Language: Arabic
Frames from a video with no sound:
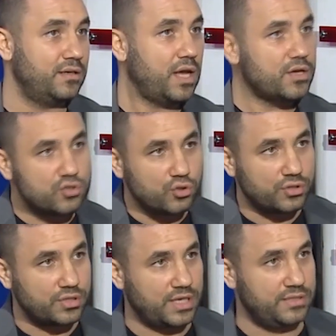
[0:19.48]
اشهر
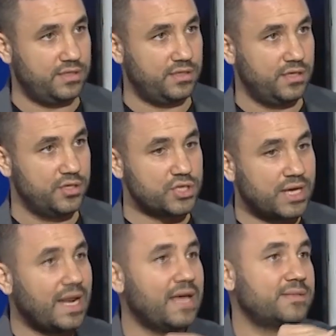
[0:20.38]
هيدي
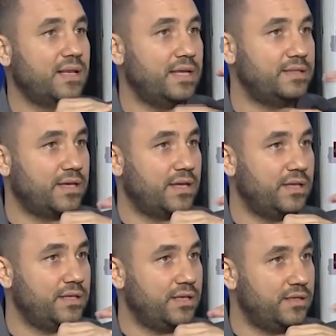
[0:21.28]
شهر العسل هيدا
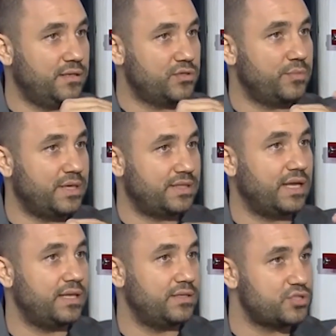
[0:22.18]
كان يعني
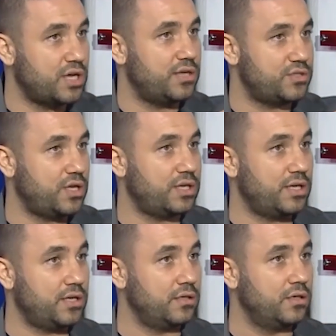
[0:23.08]
جمعتين شهر
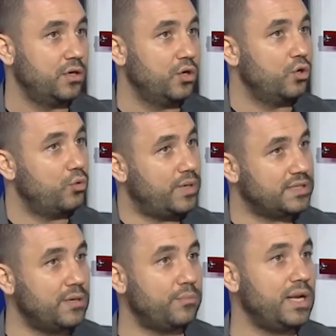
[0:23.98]
شهرين
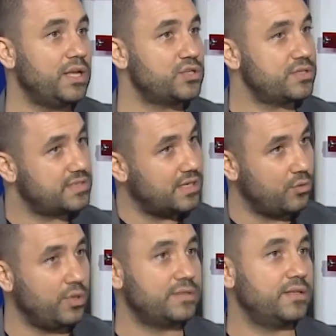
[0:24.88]
وبعدين بلشت
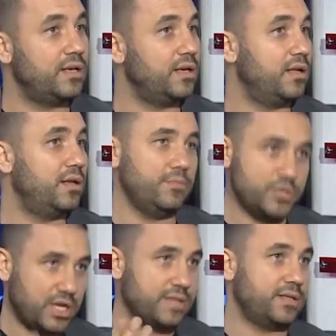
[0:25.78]
سنوات اللي
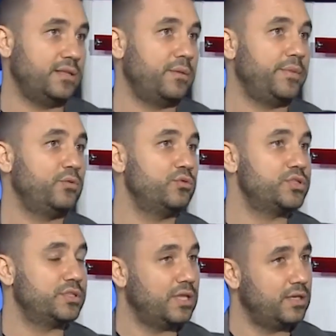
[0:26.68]
مش عسل تما نقول
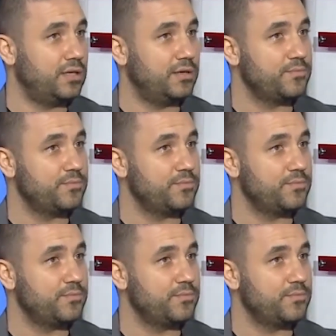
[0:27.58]
شيء ثاني